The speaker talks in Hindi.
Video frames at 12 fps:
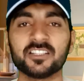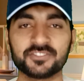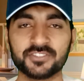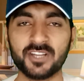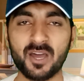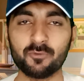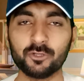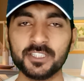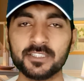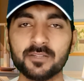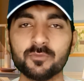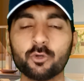असलम
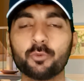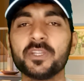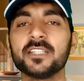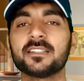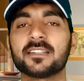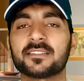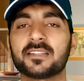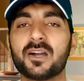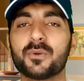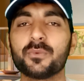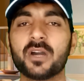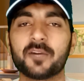उम्मीद करता
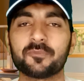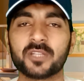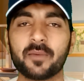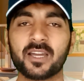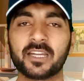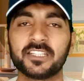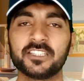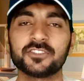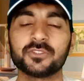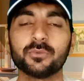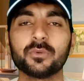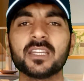हूँ आप सब खरीजी
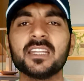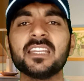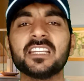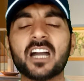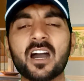से होंगे